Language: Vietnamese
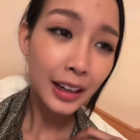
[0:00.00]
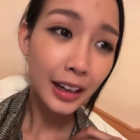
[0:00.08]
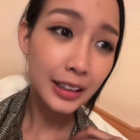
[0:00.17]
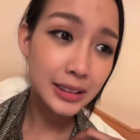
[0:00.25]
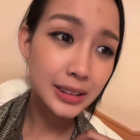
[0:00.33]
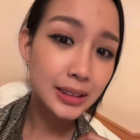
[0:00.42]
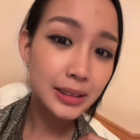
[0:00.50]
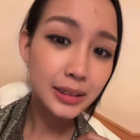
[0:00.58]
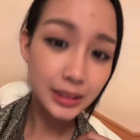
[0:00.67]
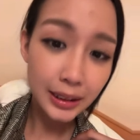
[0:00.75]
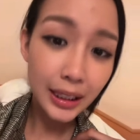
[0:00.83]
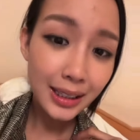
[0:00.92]
à,
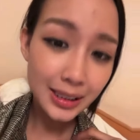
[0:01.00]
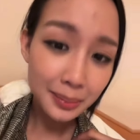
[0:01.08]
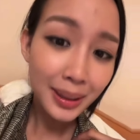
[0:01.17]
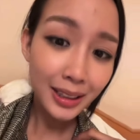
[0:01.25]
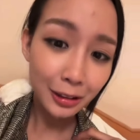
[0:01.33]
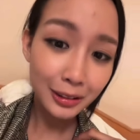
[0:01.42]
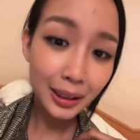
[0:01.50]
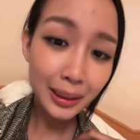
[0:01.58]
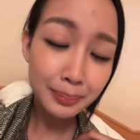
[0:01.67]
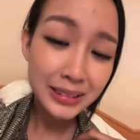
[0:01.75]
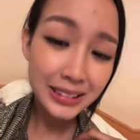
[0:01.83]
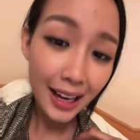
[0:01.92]
dự kiến sẽ bắt đầu cho
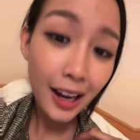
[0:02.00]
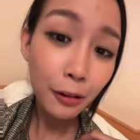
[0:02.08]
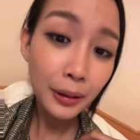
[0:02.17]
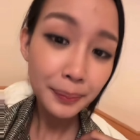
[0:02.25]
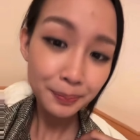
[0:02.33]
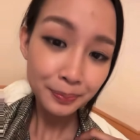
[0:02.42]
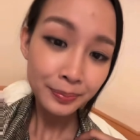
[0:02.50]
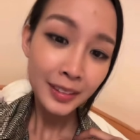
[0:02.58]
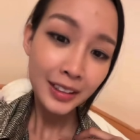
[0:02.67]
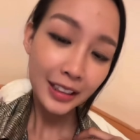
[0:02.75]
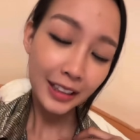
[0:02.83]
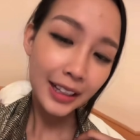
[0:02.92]
năm sau á
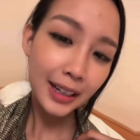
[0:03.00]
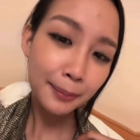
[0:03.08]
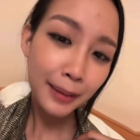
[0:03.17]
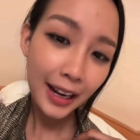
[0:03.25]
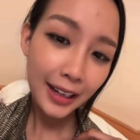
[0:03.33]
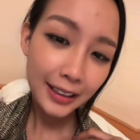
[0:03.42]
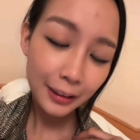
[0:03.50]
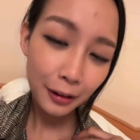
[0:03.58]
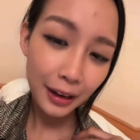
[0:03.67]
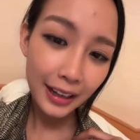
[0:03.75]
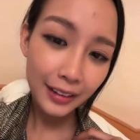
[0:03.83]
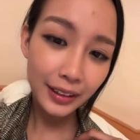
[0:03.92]
tại vì năm nay thì
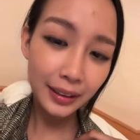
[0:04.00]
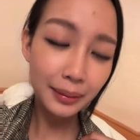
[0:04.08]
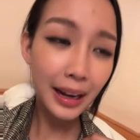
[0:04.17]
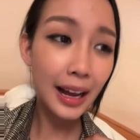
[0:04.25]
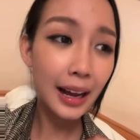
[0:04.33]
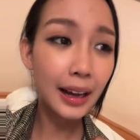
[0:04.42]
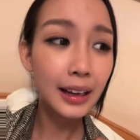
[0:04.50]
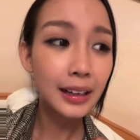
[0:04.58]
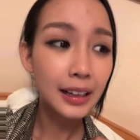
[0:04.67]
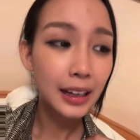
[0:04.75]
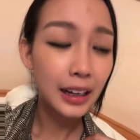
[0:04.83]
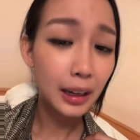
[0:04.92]
ngoài việc là
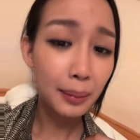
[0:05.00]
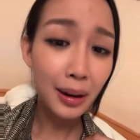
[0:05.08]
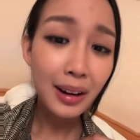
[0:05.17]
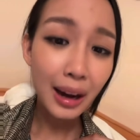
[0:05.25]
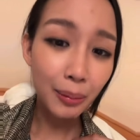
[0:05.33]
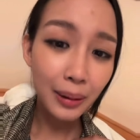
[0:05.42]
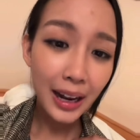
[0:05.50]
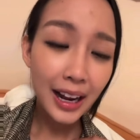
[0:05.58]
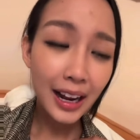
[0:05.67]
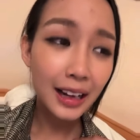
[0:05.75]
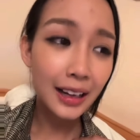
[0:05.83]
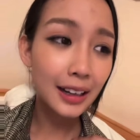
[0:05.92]
à, bảo ngọc
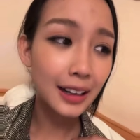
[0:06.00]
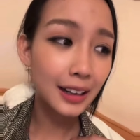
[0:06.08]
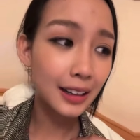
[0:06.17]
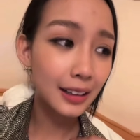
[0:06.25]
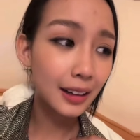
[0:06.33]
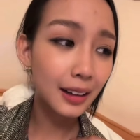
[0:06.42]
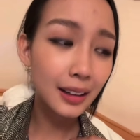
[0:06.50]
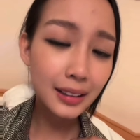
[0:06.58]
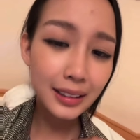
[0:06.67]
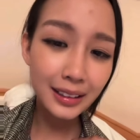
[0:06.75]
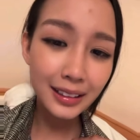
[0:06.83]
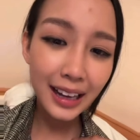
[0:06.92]
là à,
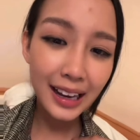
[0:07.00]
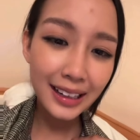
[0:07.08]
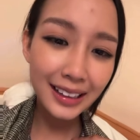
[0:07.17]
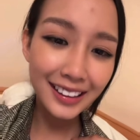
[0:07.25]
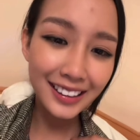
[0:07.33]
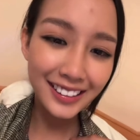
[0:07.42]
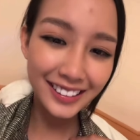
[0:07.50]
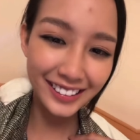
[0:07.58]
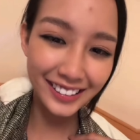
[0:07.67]
có những cái à,